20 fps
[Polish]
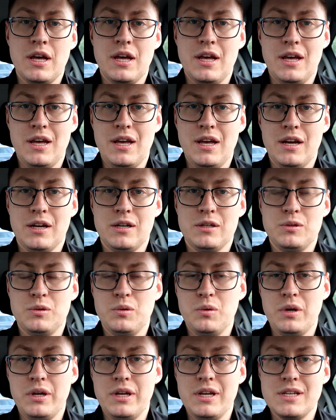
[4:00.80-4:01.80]
e,
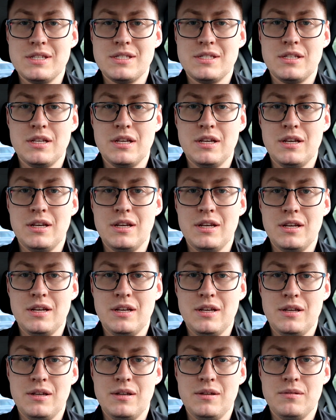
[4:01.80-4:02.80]
który jest e,
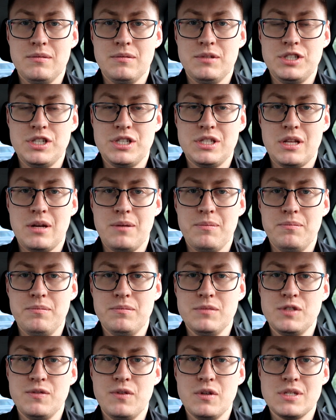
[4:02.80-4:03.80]
gdzieś tam
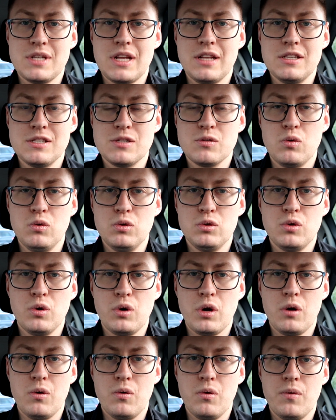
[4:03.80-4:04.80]
związany z
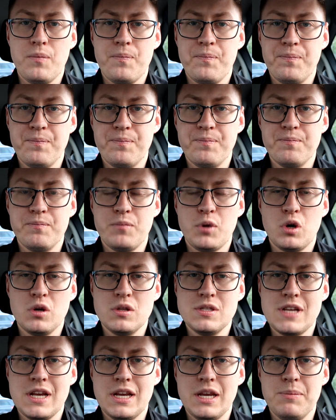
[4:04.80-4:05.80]
kulturą, m,
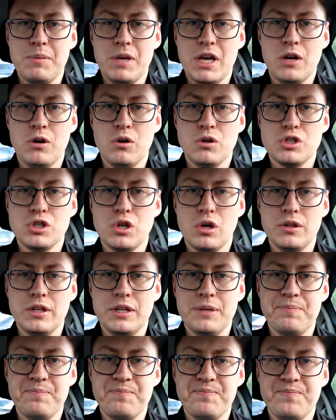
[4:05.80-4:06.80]
pochodzeniem jego
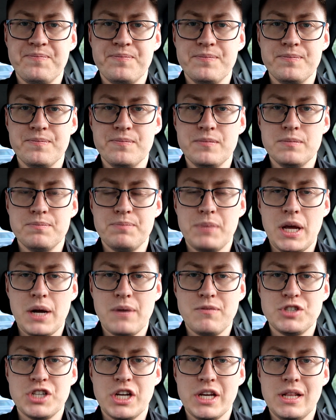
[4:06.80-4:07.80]
żony, m,
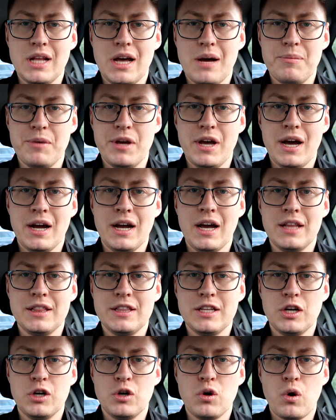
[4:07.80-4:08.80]
pierwszej damy
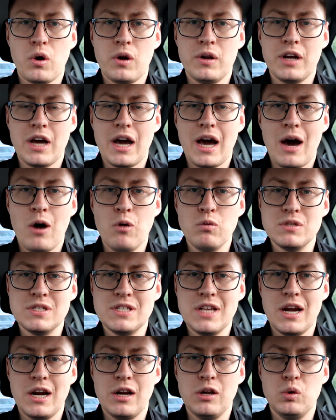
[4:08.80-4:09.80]
Agaty
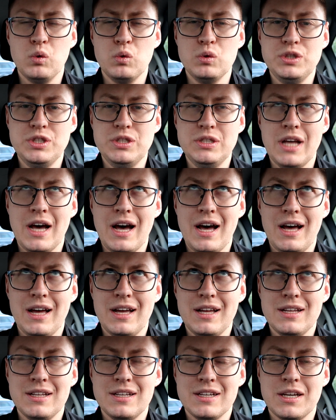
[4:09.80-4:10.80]
Kornhauser-Duda,
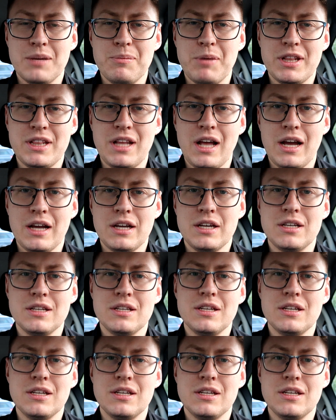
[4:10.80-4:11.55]
chyba tak.